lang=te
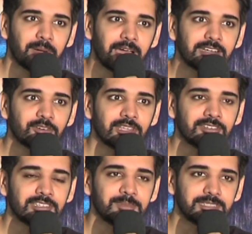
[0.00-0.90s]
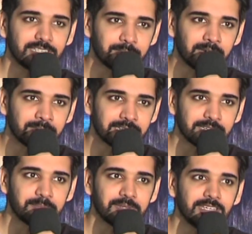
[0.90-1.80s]
పాట అవుదామని చెప్పి చిన్మామకి
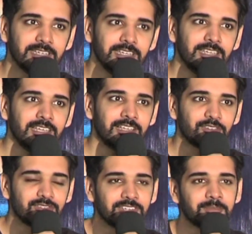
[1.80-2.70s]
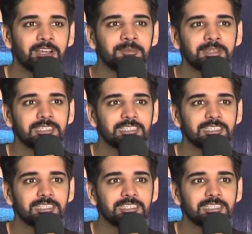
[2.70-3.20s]
చెప్పి సో చిన్మామ ఈ